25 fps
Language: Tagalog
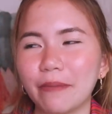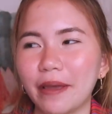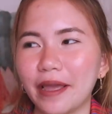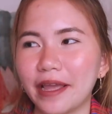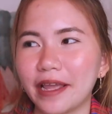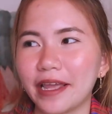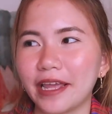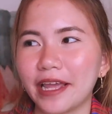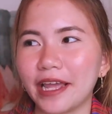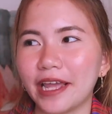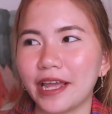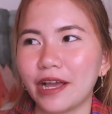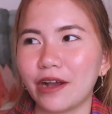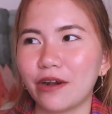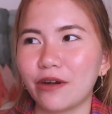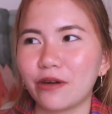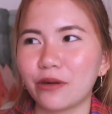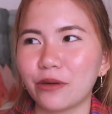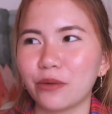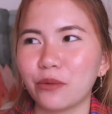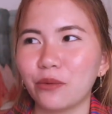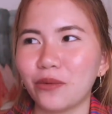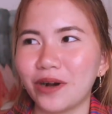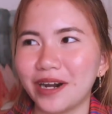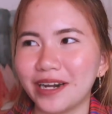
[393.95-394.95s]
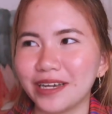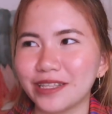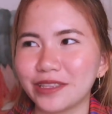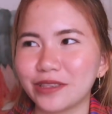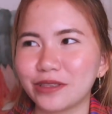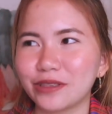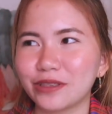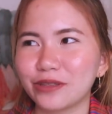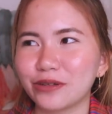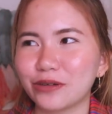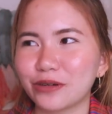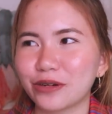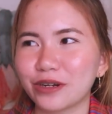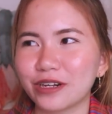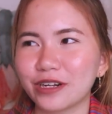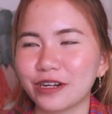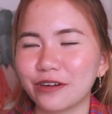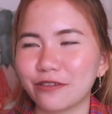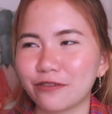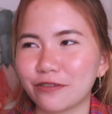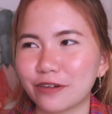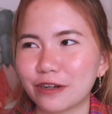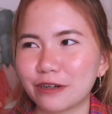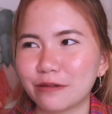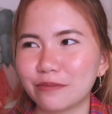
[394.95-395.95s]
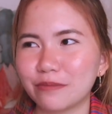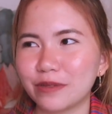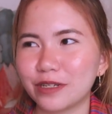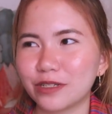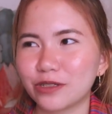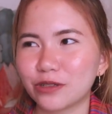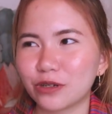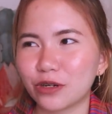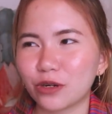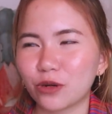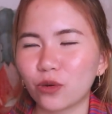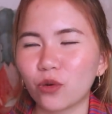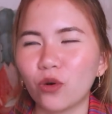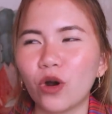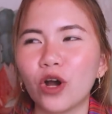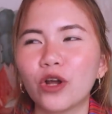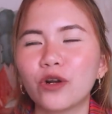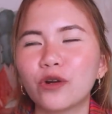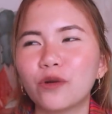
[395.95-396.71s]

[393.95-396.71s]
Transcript: peke or what or refurbish or kung